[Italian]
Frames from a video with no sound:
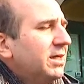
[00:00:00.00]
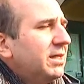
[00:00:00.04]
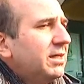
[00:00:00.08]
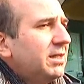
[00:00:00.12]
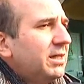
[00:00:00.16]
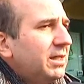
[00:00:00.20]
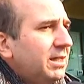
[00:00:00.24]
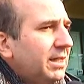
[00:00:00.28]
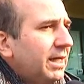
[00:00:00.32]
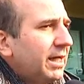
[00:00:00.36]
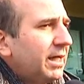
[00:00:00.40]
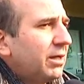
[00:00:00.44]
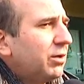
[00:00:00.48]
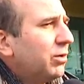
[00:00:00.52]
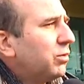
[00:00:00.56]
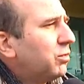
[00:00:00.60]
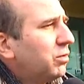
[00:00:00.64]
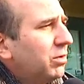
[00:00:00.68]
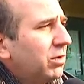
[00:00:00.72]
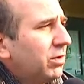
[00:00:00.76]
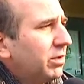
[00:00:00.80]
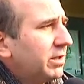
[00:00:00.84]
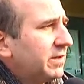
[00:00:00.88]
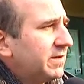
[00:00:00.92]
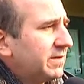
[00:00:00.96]
Ritengo
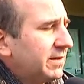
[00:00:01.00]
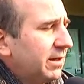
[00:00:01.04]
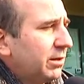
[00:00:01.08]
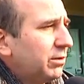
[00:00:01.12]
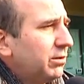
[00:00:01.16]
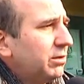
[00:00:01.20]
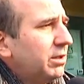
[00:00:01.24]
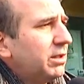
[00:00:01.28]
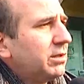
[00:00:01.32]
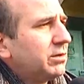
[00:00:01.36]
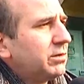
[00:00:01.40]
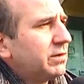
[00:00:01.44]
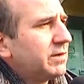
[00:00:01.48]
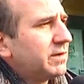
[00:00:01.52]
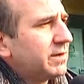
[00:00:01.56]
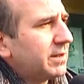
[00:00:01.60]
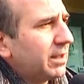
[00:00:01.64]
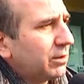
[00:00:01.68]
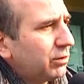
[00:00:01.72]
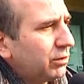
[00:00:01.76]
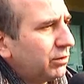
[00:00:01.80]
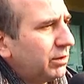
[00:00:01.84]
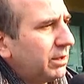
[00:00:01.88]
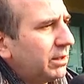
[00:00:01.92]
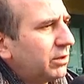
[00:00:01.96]
quello che è stato detto è
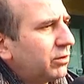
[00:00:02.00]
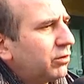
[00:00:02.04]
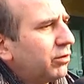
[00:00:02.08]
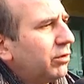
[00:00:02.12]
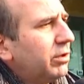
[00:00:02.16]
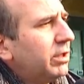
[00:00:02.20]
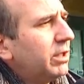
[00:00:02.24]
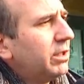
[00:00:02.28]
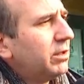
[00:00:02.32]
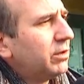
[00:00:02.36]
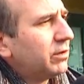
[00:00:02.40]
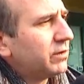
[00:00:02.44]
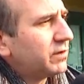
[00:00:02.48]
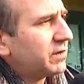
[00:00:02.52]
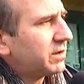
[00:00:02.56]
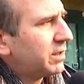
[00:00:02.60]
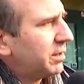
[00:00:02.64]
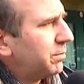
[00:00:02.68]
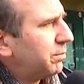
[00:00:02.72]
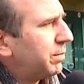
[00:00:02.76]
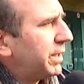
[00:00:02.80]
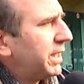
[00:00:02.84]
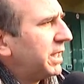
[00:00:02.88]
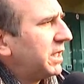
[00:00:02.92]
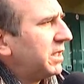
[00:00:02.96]
stato detto, i
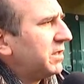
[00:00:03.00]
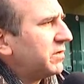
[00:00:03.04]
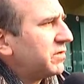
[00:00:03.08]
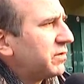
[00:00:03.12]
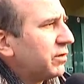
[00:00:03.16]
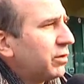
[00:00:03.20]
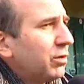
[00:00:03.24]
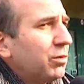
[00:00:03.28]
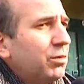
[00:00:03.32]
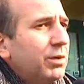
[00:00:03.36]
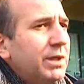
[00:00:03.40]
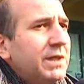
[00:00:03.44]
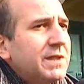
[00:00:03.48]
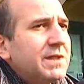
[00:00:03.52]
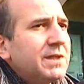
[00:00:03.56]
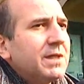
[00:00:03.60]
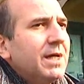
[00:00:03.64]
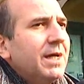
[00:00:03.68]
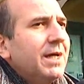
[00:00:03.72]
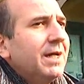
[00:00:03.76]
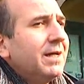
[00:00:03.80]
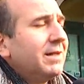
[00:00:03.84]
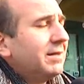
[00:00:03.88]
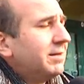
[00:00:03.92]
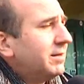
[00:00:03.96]
nostri impegni sono questi,
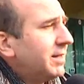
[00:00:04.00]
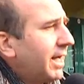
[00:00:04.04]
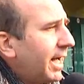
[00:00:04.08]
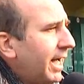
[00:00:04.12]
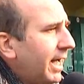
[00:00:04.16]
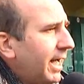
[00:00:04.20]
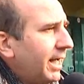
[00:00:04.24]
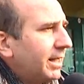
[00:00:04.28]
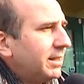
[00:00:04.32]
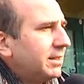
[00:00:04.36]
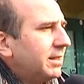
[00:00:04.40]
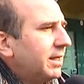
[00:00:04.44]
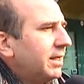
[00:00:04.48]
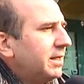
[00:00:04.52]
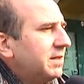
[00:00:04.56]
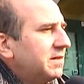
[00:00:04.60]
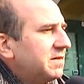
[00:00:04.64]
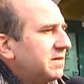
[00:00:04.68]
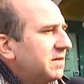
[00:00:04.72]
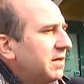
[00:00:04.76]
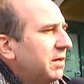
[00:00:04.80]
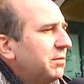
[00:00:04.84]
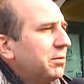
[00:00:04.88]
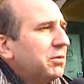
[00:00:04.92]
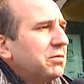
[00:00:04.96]
da anni a
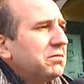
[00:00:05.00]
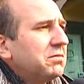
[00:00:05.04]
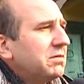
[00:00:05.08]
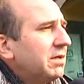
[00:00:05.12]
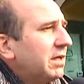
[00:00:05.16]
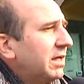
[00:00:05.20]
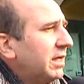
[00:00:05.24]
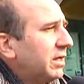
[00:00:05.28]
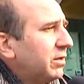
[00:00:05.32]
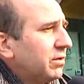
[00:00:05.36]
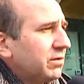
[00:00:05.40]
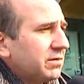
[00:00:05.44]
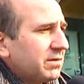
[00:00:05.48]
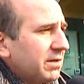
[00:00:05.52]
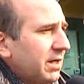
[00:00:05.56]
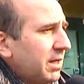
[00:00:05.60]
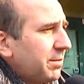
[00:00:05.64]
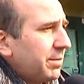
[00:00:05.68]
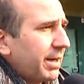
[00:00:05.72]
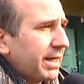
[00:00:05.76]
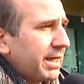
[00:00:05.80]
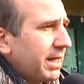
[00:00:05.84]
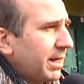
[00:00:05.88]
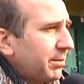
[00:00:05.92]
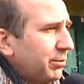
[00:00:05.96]
Ischiaponte le cose
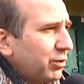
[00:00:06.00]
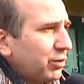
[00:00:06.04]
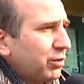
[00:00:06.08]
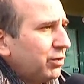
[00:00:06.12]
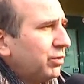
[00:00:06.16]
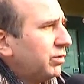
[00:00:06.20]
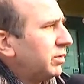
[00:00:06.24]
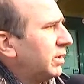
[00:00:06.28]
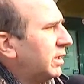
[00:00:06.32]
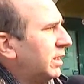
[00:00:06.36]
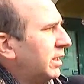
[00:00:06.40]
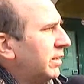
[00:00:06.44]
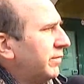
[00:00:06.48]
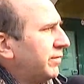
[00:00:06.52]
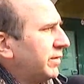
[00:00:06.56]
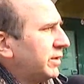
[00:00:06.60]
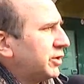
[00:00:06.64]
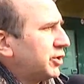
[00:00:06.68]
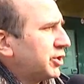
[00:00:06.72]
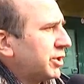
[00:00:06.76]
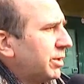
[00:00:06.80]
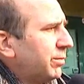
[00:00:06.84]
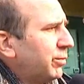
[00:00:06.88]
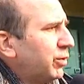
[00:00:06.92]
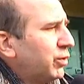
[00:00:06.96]
le paghiamo noi, le
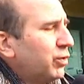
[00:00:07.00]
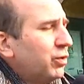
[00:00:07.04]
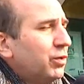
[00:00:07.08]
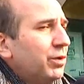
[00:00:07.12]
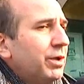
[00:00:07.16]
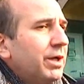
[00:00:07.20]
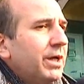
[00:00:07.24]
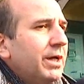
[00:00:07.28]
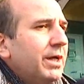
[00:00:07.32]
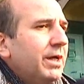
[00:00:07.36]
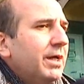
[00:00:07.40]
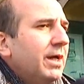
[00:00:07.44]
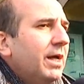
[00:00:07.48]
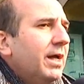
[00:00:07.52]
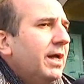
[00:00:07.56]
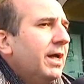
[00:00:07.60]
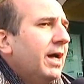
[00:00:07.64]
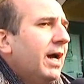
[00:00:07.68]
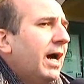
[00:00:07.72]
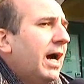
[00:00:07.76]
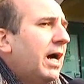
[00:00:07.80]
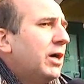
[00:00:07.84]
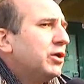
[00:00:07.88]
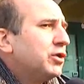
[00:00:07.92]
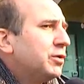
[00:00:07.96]
facciamo noi,
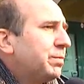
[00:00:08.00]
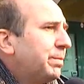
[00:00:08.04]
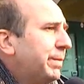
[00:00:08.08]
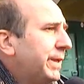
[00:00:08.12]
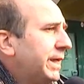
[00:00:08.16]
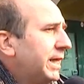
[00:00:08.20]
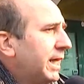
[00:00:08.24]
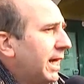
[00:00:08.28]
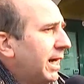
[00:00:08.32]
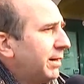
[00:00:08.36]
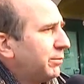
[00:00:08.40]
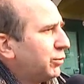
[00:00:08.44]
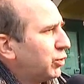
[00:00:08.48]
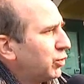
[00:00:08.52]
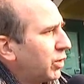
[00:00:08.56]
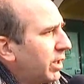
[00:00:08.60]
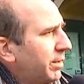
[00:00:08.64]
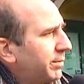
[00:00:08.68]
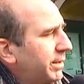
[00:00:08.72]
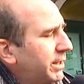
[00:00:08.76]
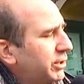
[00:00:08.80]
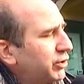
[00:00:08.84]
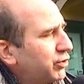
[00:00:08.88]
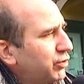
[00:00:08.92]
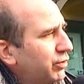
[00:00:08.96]
auspichiamo
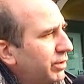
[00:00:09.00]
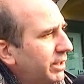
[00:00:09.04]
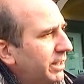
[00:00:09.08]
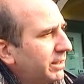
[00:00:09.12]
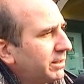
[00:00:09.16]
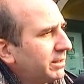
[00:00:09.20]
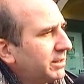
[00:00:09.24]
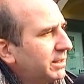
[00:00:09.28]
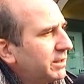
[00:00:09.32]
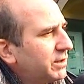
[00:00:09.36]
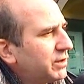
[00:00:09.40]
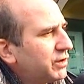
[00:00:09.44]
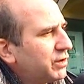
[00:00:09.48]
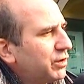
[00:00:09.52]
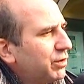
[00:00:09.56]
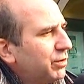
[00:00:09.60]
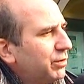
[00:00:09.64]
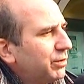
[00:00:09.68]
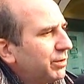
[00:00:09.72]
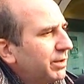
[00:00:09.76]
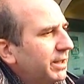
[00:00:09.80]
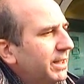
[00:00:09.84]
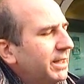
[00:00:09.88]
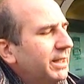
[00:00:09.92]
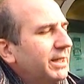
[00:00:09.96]
una maggiore
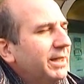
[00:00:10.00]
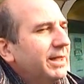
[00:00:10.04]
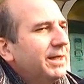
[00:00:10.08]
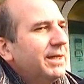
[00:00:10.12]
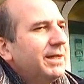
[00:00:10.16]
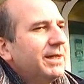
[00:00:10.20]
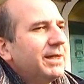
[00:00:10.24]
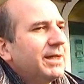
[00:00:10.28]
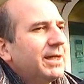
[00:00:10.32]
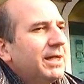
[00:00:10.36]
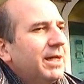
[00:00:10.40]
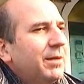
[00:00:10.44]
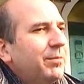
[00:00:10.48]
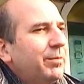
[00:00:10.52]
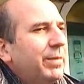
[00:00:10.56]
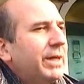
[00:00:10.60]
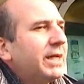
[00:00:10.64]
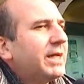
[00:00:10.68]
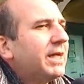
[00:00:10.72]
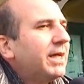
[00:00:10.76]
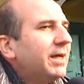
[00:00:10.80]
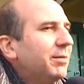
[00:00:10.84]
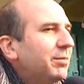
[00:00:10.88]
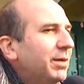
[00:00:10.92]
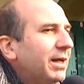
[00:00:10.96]
attenzione che
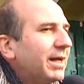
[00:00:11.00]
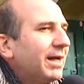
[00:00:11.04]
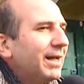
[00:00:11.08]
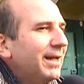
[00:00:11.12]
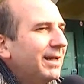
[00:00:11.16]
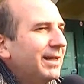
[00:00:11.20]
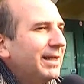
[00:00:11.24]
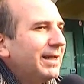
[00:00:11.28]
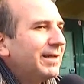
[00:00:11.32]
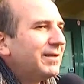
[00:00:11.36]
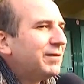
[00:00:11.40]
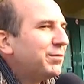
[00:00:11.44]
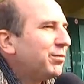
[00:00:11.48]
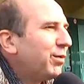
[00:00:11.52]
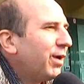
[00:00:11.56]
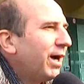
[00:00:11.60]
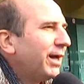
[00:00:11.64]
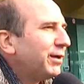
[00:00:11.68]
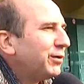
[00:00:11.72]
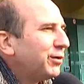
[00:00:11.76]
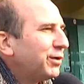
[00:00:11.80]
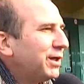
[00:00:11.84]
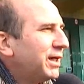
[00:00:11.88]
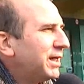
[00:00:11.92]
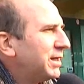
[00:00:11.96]
perché per l'ennesimo
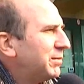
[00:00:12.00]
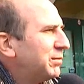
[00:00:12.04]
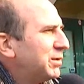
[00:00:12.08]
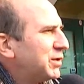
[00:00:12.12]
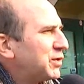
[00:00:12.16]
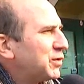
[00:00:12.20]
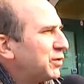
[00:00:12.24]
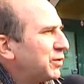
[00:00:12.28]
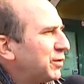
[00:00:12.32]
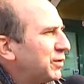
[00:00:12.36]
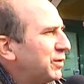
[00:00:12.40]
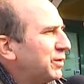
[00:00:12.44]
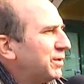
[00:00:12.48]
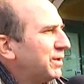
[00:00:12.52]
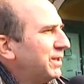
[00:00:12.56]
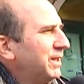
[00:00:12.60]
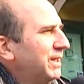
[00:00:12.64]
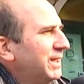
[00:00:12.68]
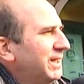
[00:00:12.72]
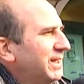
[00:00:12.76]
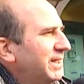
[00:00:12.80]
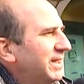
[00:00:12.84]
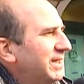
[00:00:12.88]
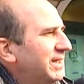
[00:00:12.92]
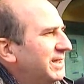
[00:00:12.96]
anno ieri mi sono
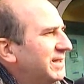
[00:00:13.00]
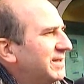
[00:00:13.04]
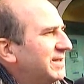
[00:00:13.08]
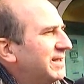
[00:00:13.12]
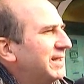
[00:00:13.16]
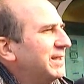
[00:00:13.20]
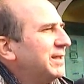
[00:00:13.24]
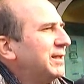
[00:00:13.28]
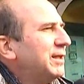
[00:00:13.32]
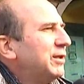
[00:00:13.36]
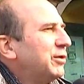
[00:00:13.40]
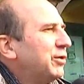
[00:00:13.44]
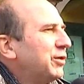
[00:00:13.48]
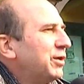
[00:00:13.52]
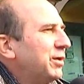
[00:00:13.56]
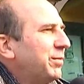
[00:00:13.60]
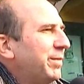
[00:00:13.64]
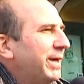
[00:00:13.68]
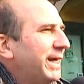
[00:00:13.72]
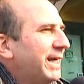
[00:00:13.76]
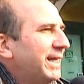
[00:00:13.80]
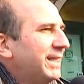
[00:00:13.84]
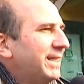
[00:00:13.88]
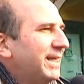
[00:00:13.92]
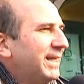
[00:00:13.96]
eh, sentito
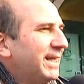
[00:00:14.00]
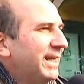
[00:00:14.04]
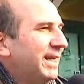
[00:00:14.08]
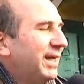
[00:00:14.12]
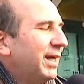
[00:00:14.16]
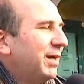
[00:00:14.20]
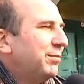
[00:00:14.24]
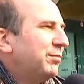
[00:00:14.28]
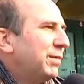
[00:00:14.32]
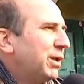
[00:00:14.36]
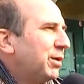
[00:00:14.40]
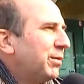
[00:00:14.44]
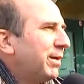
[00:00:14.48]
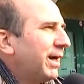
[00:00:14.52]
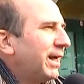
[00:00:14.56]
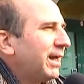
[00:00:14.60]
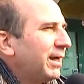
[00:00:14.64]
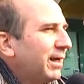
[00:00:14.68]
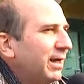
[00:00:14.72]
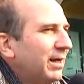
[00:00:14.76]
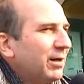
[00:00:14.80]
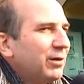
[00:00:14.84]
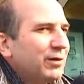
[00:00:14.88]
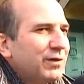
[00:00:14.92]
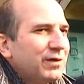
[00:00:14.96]
ripetere e meno
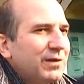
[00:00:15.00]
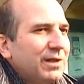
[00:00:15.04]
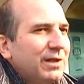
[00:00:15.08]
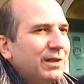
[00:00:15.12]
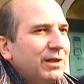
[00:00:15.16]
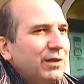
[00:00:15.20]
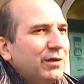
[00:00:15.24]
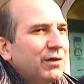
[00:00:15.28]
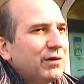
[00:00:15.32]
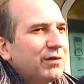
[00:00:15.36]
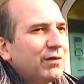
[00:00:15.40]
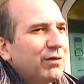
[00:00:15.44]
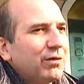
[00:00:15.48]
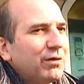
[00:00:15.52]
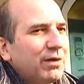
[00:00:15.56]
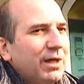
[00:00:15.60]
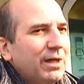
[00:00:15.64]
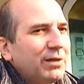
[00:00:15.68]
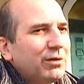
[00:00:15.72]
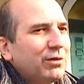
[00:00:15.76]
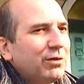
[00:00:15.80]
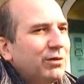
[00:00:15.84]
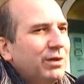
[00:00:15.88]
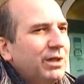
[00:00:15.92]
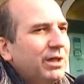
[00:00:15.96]
male che l'ho sentito
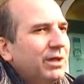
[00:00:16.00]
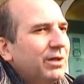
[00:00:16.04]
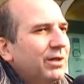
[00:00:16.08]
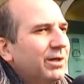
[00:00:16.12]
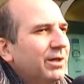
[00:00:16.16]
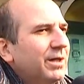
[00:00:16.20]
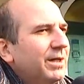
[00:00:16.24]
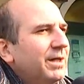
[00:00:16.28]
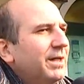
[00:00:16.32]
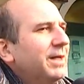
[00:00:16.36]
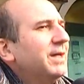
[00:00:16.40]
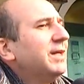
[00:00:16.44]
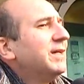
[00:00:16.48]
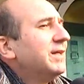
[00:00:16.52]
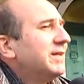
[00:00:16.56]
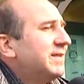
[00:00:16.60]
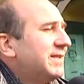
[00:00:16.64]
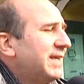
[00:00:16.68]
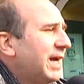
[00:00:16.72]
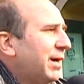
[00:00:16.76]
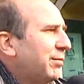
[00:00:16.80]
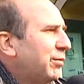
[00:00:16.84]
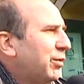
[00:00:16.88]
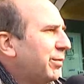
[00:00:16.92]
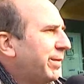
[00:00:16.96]
soltanto io,
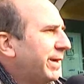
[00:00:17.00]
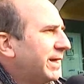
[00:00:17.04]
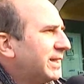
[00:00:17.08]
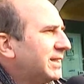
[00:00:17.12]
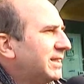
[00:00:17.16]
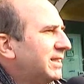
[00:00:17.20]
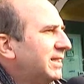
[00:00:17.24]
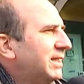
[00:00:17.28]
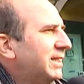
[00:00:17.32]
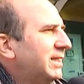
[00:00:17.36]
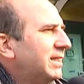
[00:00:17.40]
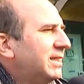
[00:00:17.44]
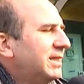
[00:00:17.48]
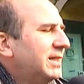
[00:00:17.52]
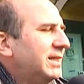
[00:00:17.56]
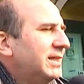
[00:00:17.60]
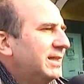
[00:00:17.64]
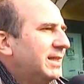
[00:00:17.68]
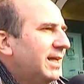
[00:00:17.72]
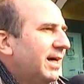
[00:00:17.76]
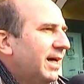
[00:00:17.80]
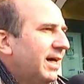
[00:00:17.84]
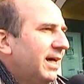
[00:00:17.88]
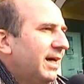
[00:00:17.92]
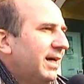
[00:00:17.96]
siamo
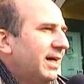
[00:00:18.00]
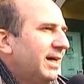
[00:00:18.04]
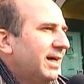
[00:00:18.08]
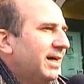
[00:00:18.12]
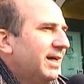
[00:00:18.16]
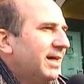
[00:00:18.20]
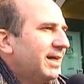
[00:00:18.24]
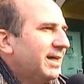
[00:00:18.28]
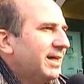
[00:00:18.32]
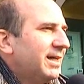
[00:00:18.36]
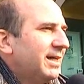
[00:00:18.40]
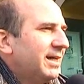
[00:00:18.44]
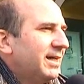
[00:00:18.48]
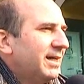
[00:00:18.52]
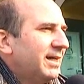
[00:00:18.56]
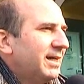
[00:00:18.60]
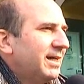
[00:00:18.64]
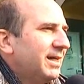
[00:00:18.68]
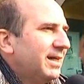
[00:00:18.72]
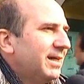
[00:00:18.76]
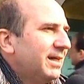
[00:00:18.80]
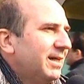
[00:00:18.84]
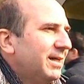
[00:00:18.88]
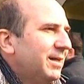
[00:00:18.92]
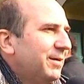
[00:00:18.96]
partiti
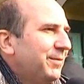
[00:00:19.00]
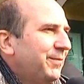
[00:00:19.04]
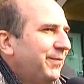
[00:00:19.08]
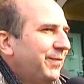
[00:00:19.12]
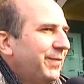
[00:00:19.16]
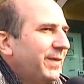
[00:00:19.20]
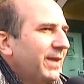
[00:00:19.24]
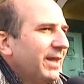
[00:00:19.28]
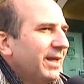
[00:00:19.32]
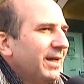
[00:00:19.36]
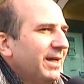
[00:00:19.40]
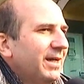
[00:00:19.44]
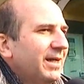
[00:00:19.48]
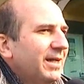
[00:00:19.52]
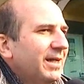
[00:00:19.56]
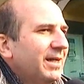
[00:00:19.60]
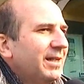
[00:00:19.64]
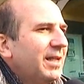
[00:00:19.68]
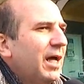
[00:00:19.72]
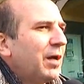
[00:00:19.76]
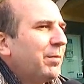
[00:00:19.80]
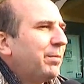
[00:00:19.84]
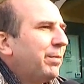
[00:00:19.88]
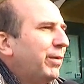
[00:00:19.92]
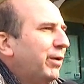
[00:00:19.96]
da, eh,
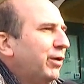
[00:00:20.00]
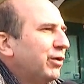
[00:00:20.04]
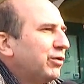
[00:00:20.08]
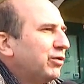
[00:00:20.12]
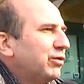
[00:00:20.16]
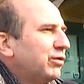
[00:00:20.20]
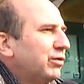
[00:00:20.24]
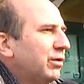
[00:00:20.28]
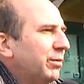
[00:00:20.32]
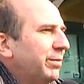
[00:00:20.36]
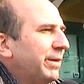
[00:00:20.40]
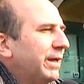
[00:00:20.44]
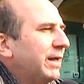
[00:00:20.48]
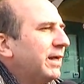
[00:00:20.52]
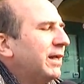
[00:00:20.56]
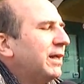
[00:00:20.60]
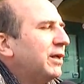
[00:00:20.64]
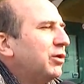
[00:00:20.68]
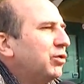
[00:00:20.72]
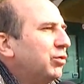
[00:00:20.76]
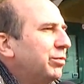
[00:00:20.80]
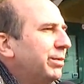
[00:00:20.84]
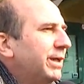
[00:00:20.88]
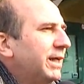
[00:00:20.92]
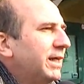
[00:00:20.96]
dal porto per
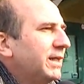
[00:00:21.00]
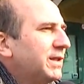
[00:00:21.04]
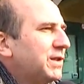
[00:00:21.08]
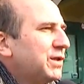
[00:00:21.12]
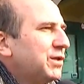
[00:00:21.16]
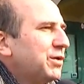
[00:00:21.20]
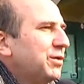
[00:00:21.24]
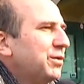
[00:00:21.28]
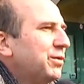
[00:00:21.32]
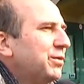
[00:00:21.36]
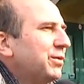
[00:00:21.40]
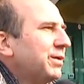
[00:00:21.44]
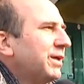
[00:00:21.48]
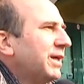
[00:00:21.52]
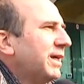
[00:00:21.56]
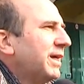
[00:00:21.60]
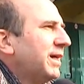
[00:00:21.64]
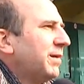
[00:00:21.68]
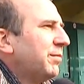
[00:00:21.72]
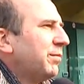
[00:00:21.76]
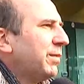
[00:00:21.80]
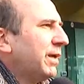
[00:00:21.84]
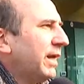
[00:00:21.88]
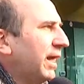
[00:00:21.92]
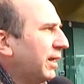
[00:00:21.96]

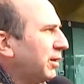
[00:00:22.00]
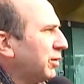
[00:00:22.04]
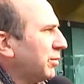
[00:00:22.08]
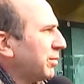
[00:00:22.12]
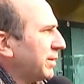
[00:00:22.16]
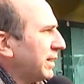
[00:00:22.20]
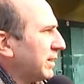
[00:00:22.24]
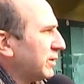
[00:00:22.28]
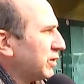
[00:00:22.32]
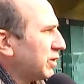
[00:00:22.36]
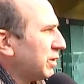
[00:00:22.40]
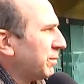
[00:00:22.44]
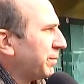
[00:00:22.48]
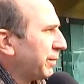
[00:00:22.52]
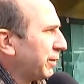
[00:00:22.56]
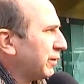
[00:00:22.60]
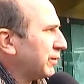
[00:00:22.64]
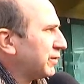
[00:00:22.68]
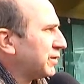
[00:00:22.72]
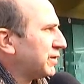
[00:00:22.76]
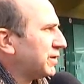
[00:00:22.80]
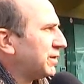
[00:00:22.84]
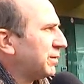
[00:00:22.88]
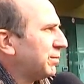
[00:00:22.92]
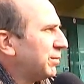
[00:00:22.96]
l'illuminazione, l'anno
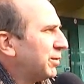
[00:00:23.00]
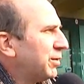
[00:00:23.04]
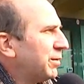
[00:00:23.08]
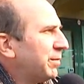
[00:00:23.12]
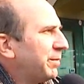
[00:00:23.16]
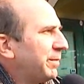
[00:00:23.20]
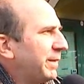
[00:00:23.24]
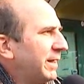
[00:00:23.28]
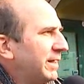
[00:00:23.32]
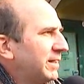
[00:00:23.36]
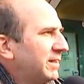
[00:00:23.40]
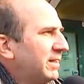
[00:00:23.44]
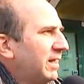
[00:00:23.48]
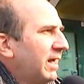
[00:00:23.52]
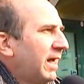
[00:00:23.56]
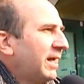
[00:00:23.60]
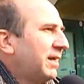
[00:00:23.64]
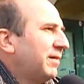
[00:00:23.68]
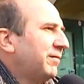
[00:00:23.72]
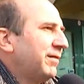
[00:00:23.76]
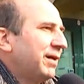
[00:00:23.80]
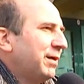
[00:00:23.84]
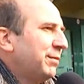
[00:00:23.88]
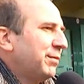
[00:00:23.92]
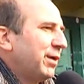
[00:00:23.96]
prossimo
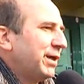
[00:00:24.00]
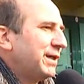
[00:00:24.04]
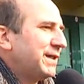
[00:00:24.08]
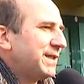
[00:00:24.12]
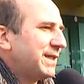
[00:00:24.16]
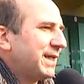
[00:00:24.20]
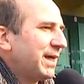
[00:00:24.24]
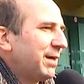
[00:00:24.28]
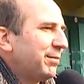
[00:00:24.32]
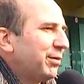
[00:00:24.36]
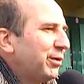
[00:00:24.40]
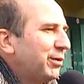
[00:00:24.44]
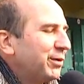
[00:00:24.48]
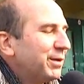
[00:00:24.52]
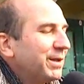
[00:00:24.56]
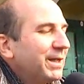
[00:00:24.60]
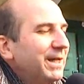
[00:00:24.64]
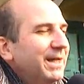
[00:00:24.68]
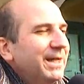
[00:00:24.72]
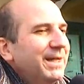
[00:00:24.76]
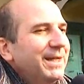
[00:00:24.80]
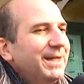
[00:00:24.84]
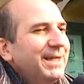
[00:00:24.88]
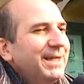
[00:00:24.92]
arriveremo a Ischiaponte.